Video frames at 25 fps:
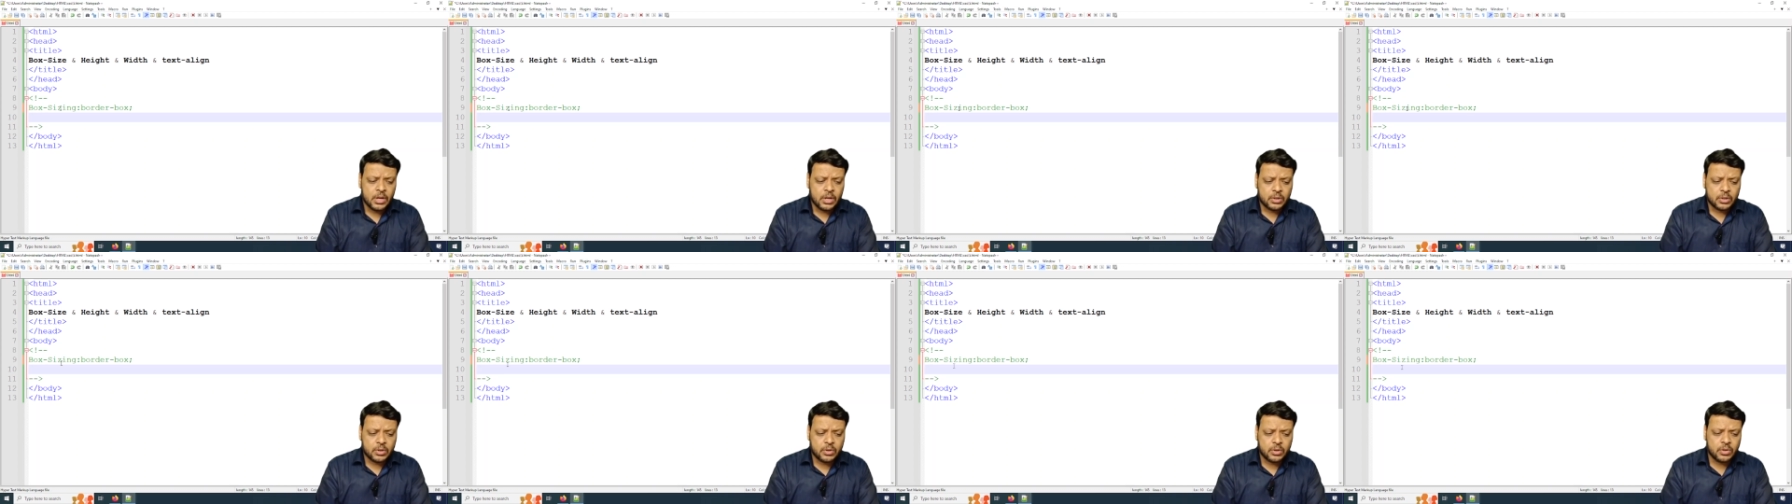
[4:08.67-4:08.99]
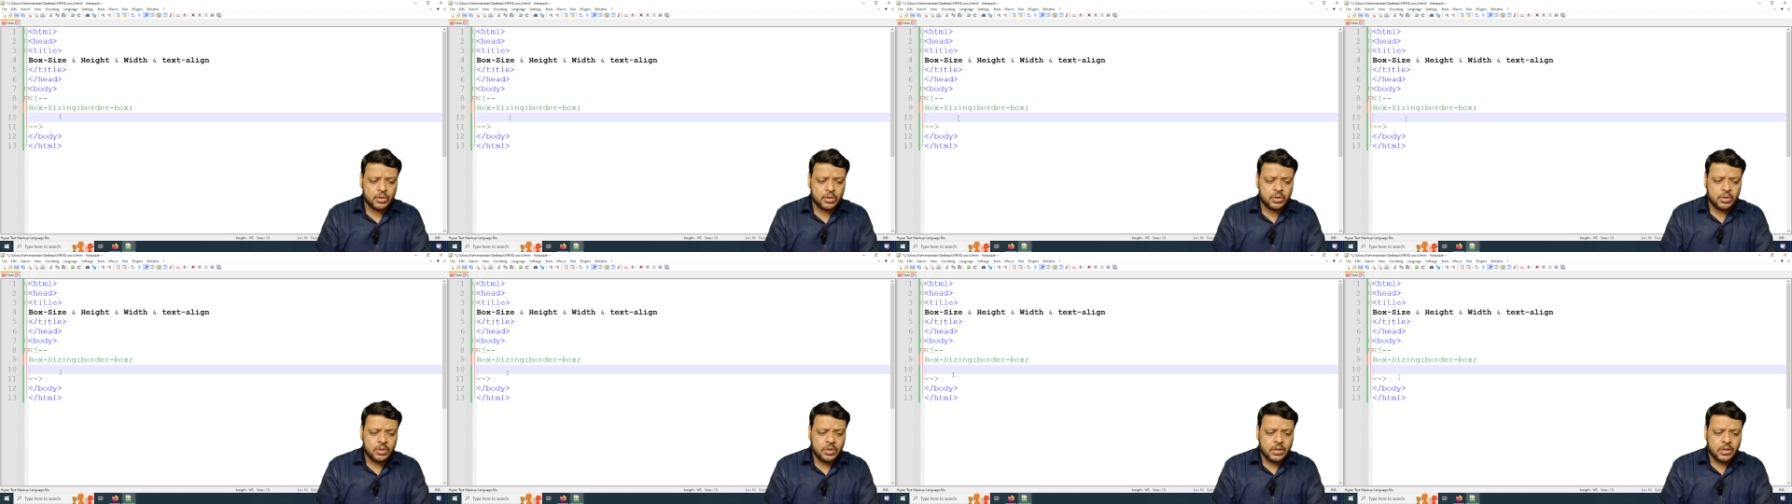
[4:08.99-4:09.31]
तो
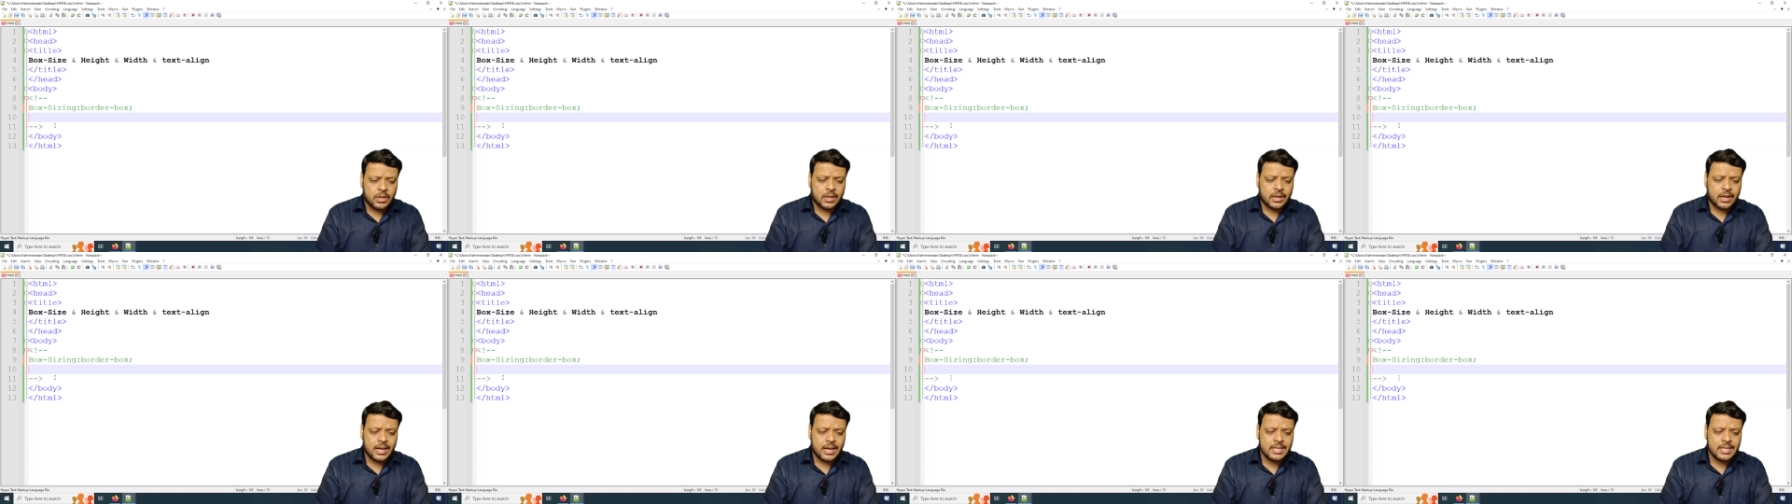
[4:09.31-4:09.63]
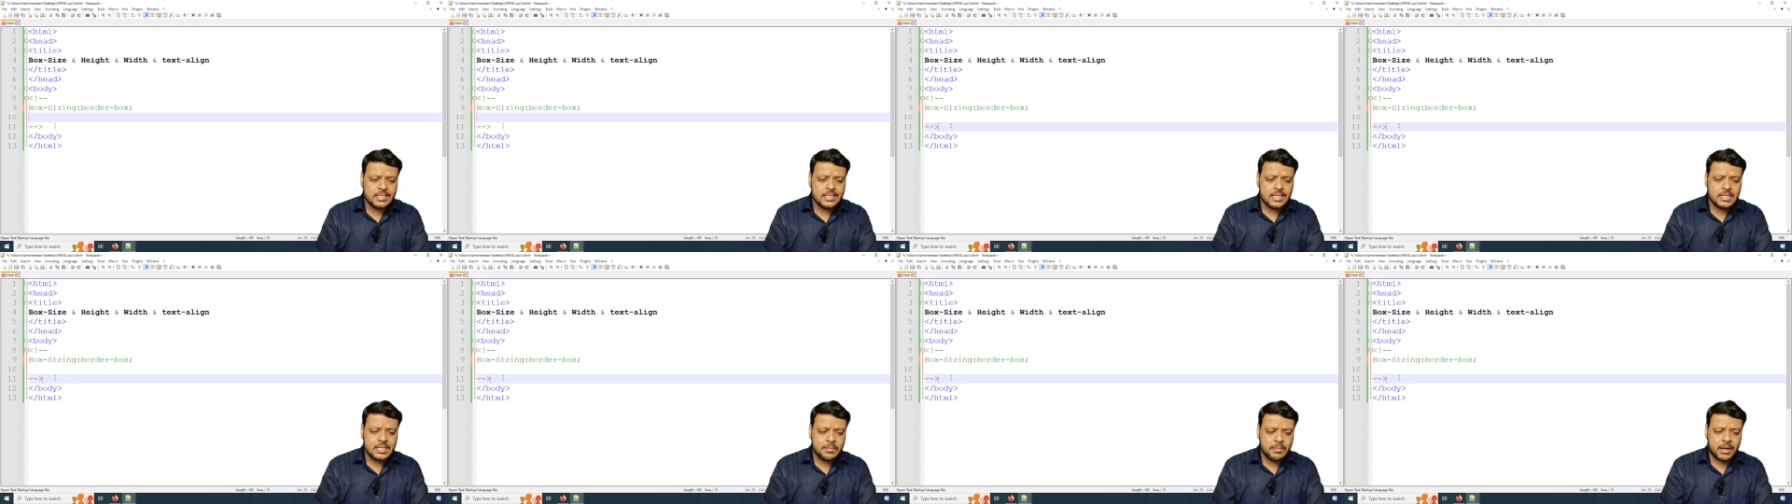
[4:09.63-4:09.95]

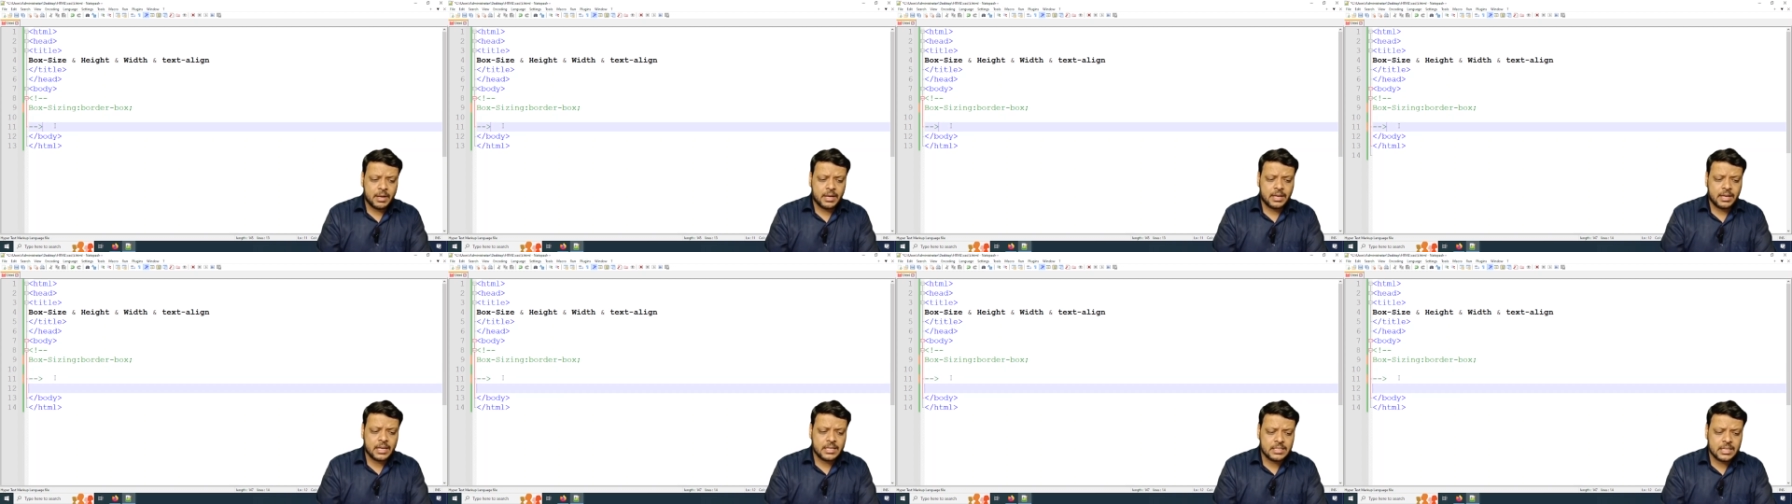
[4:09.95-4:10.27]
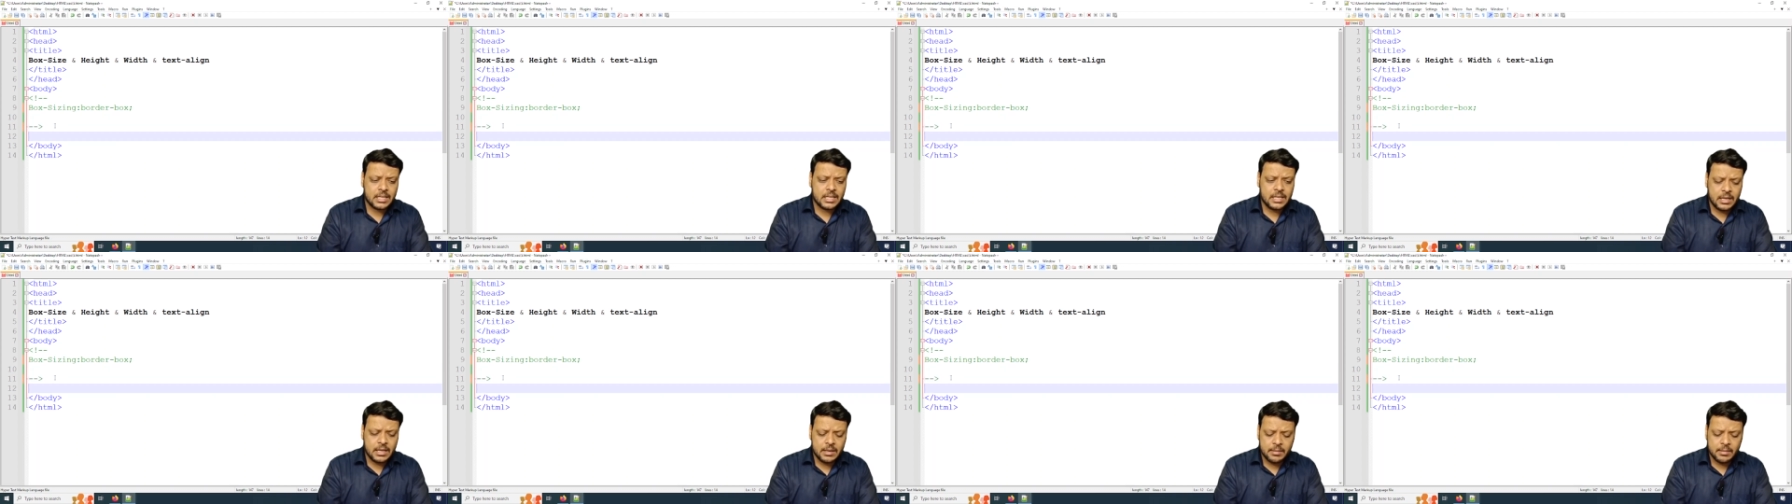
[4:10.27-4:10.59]
गाइस जैसे मान के
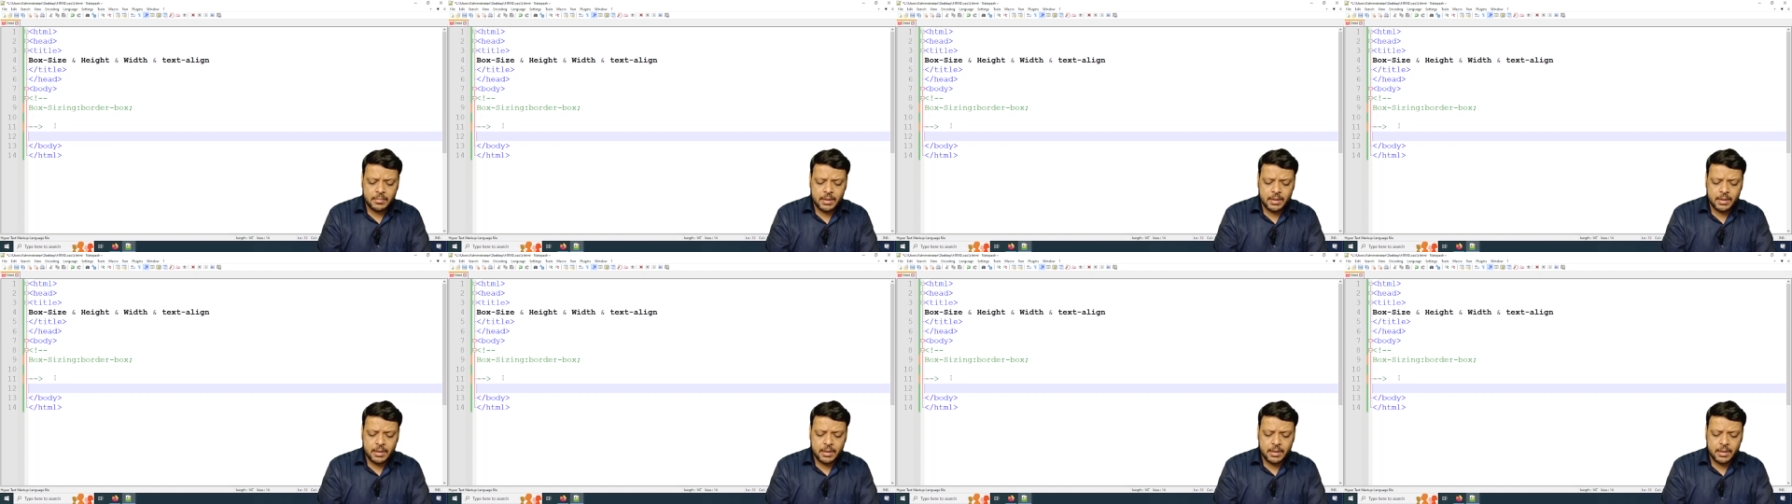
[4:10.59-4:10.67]
चलिए